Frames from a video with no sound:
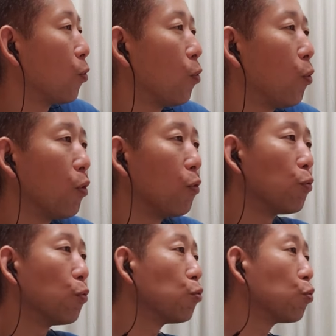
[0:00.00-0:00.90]
これ
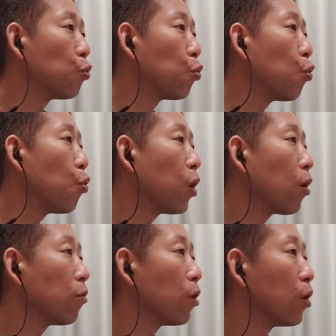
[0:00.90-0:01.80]
ほんとどう
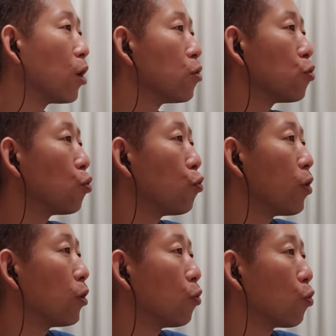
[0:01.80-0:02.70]
なるんだ男女
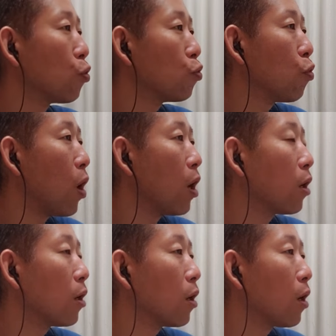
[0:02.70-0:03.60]
デュエット曲を圧
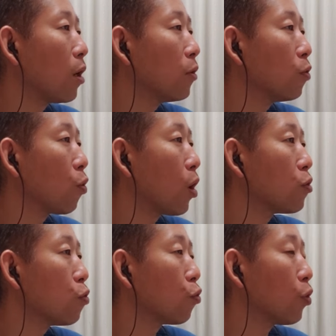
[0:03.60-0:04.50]
巻の歌
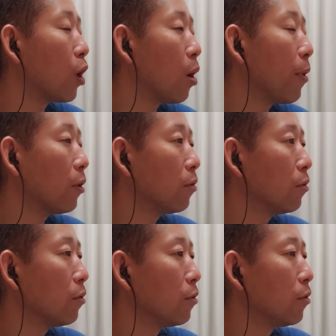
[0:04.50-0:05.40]
唱力で
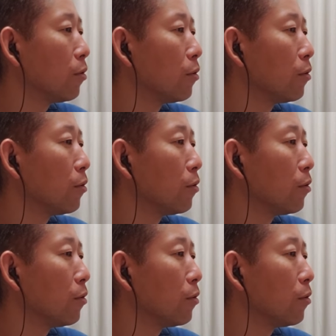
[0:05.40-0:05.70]
カバー